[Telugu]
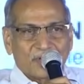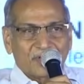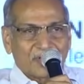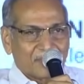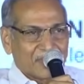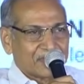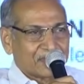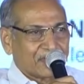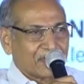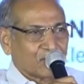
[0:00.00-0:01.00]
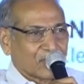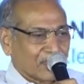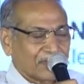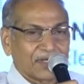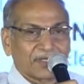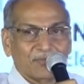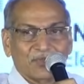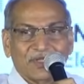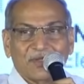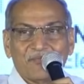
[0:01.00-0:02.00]
సూర్యనాథ్ బెనర్జీ గారి ఒక
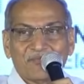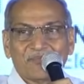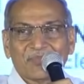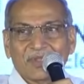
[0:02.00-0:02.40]
డిక్టం ఉంది